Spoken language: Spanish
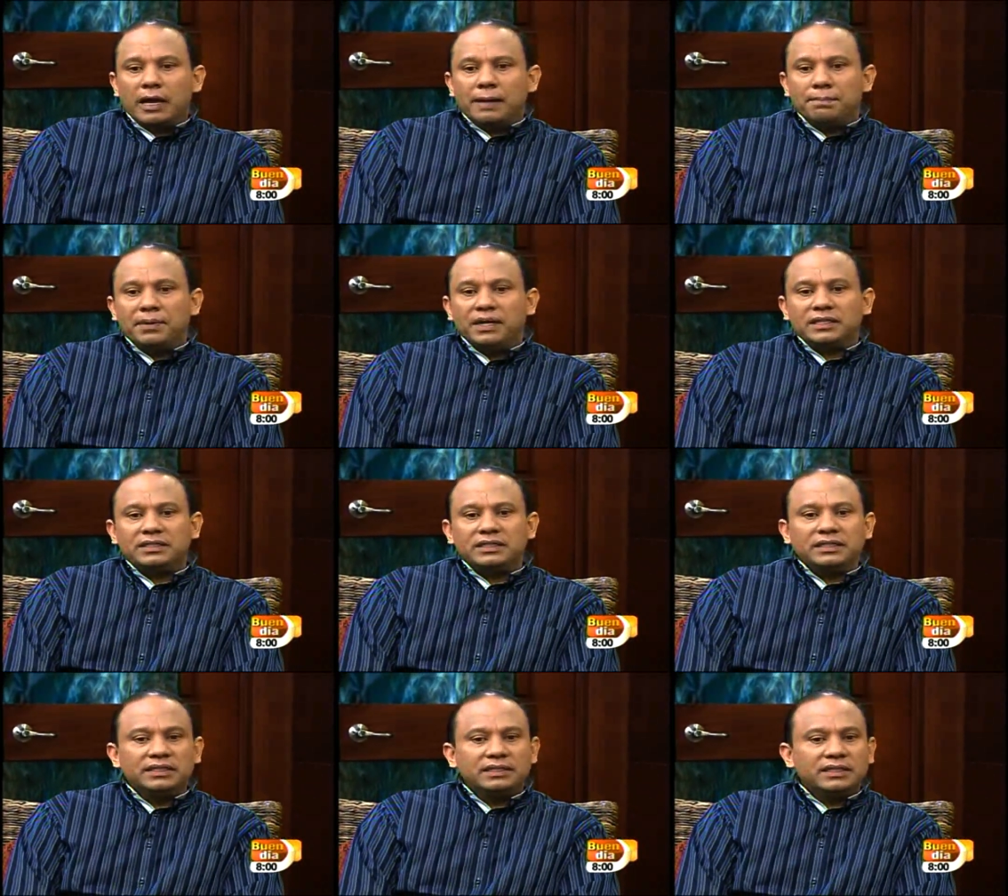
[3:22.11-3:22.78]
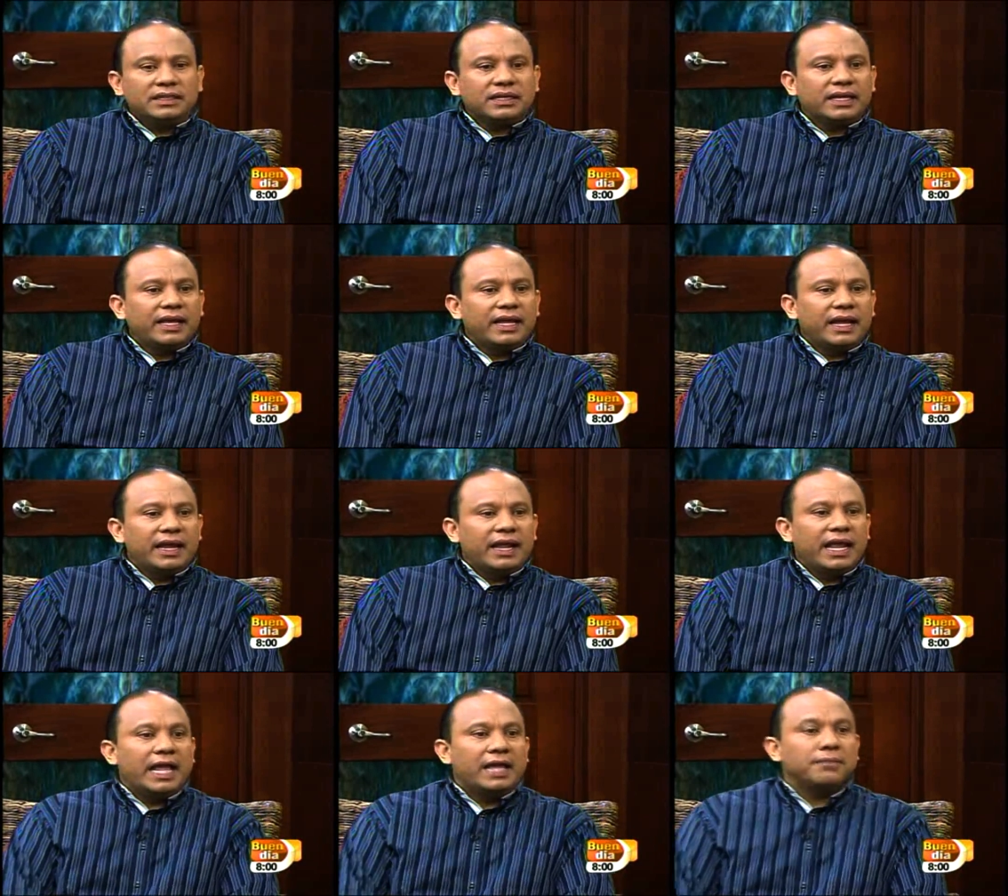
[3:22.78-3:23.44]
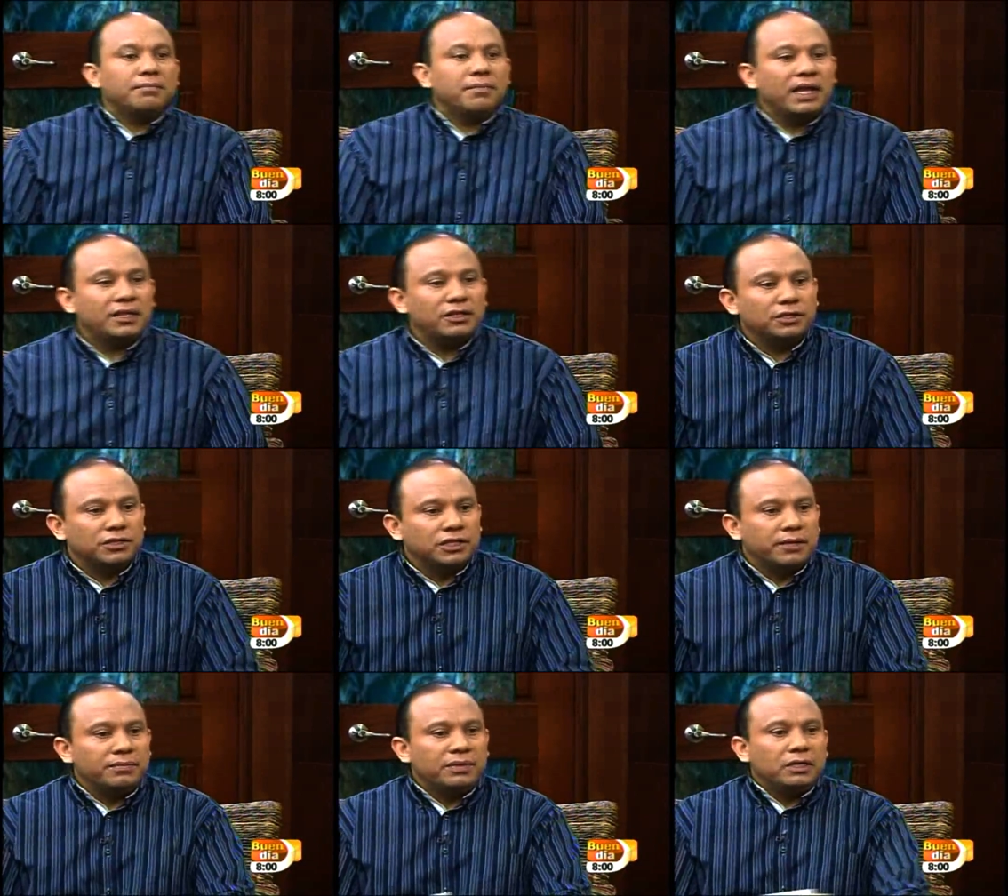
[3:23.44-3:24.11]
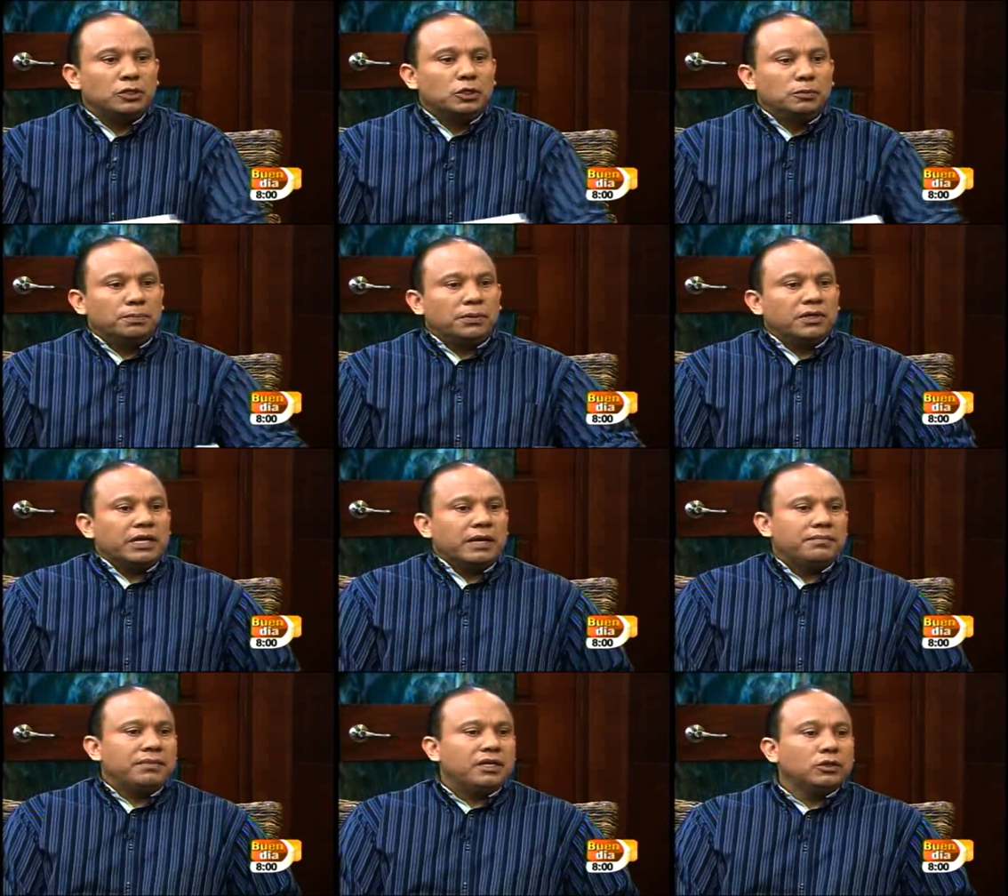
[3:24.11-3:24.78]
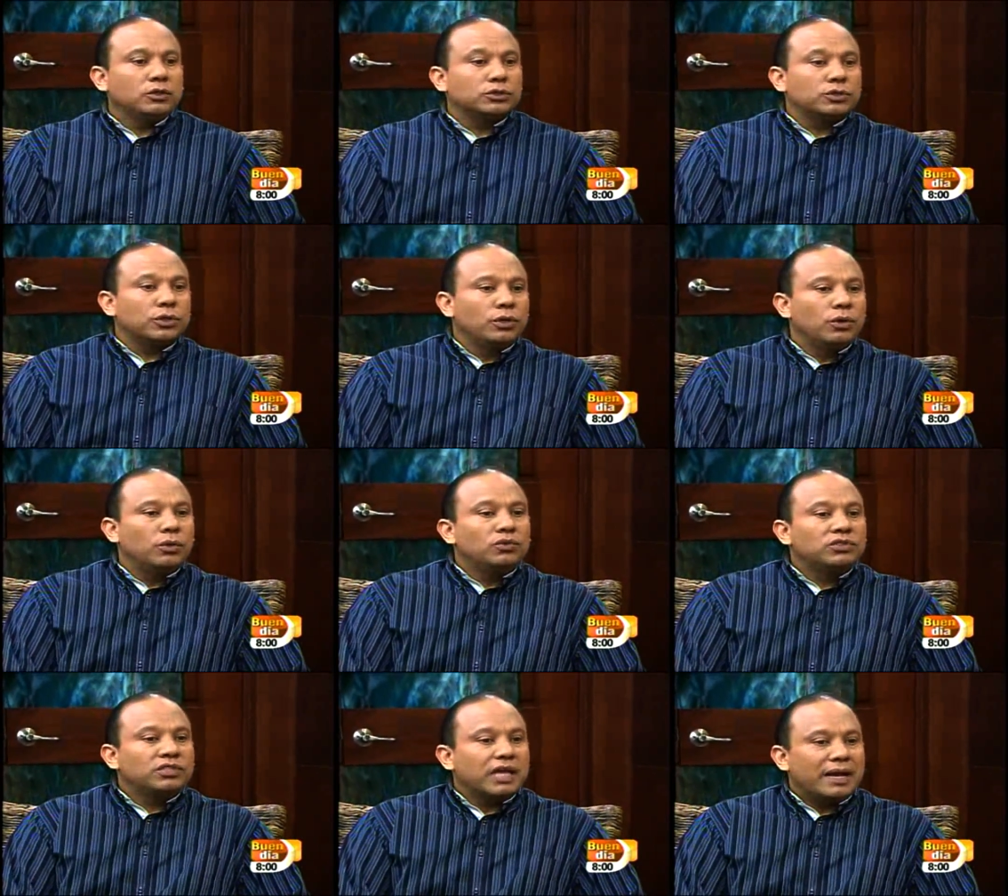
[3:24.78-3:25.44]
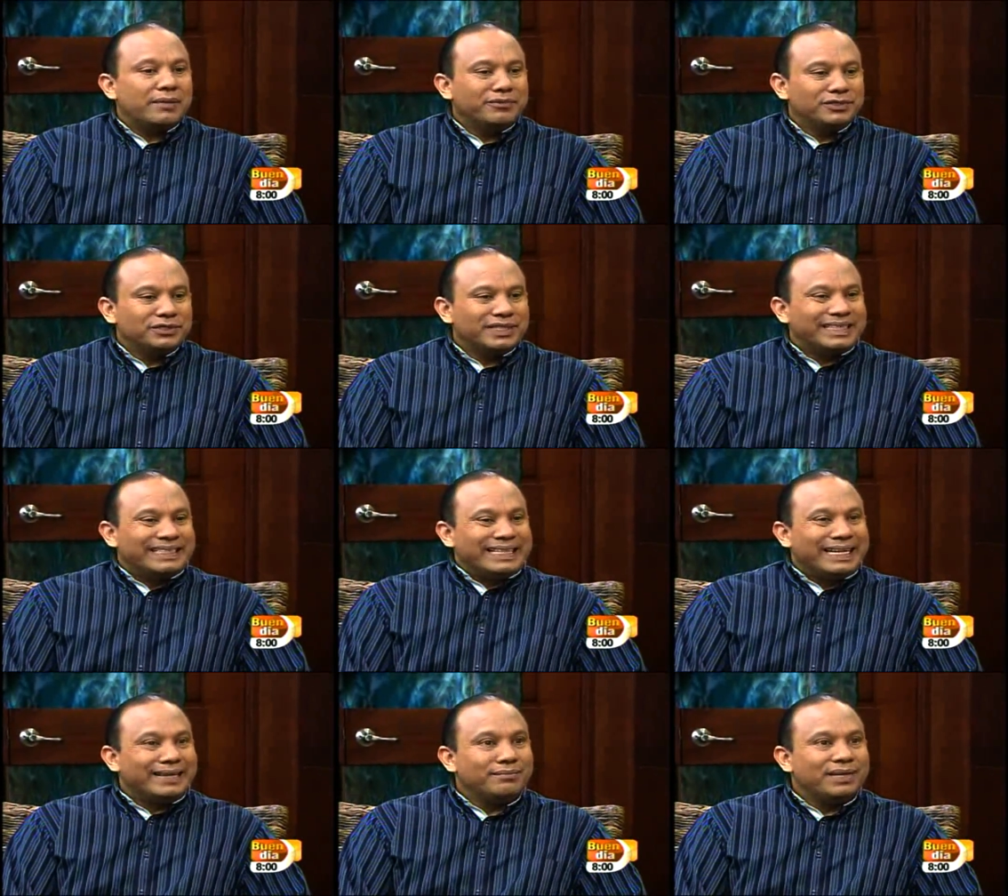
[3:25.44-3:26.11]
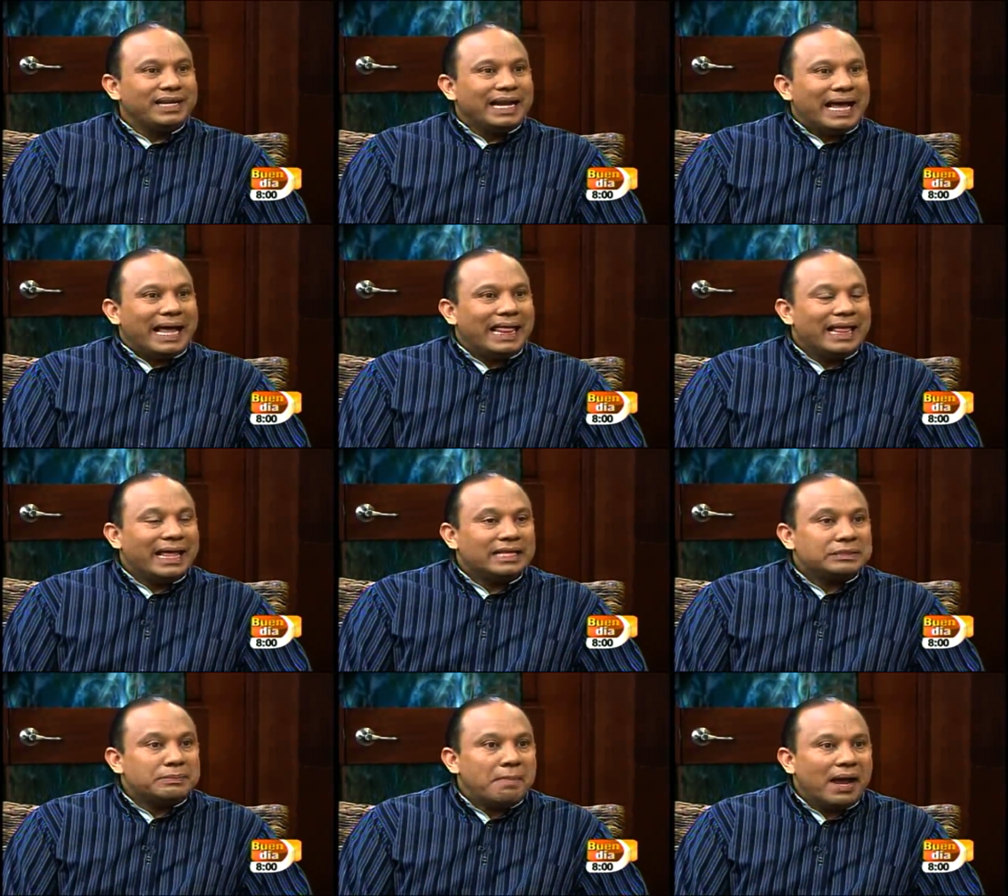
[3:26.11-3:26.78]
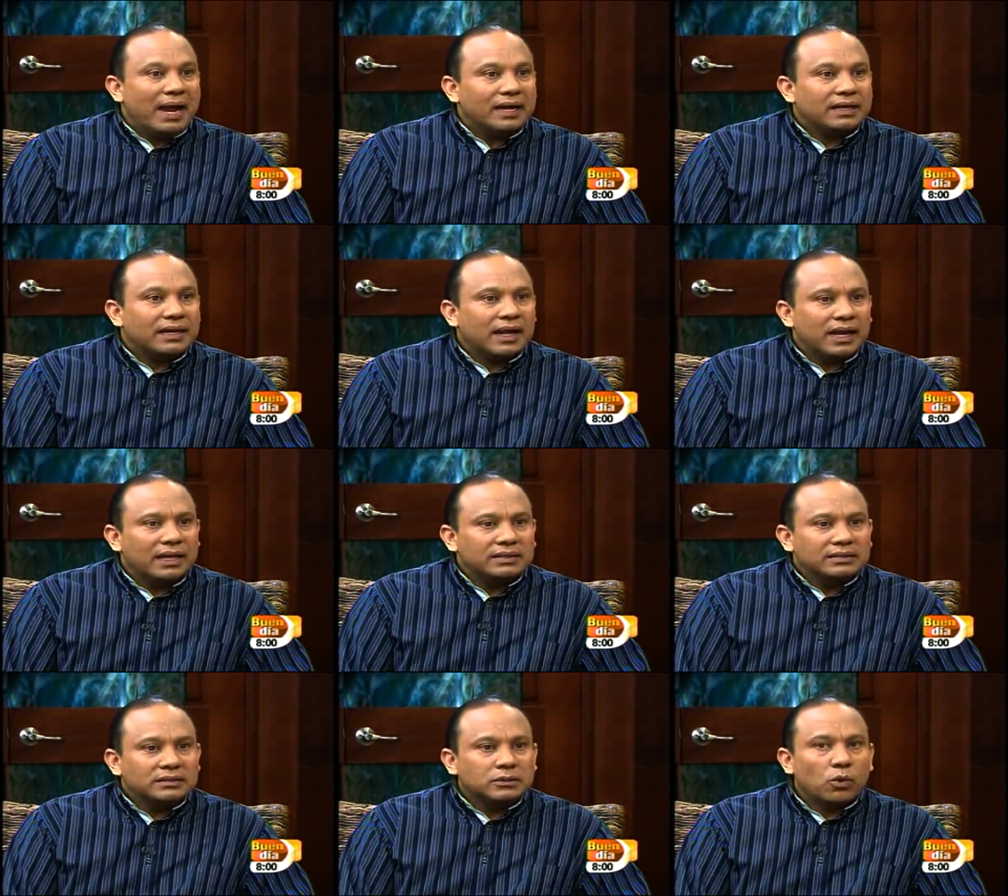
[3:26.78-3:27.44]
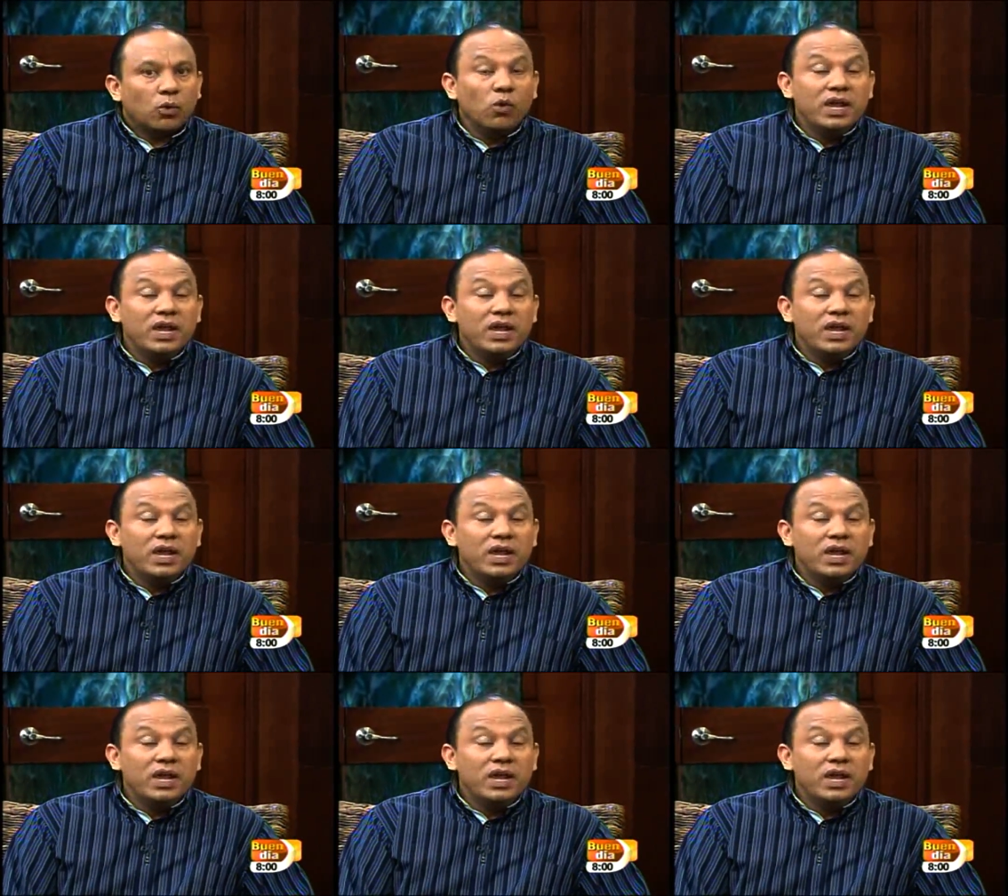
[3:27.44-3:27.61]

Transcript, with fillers: a partir de que en medio de mi grupo de amigos solo usamos determinadas marcas,